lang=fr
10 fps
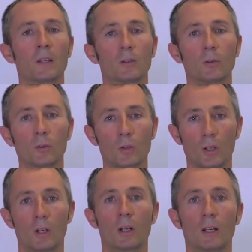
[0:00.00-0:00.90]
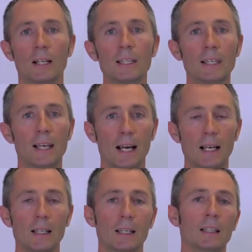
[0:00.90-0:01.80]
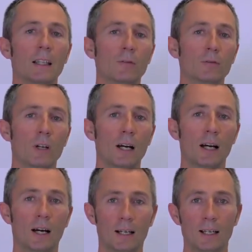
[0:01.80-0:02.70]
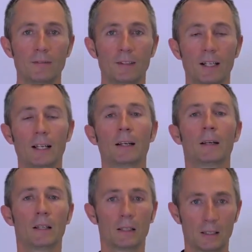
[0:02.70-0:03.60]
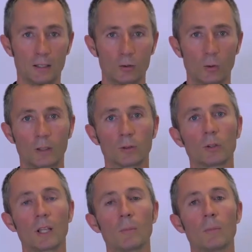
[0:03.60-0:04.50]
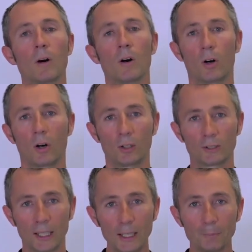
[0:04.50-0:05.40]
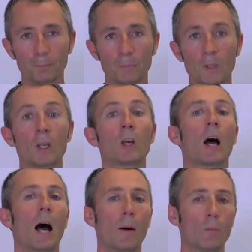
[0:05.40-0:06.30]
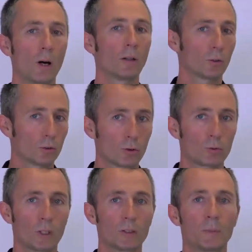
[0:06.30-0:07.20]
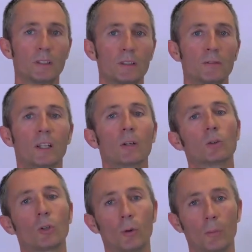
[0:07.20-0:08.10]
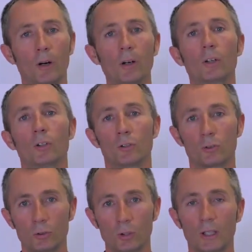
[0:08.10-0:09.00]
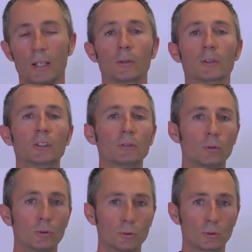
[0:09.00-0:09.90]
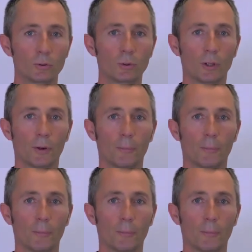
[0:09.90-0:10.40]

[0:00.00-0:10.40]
Donc l'idéal est d'avoir les vérins qui soient totalement rentrés, à moins que ce soit spécifié autrement sur la notice du constructeur.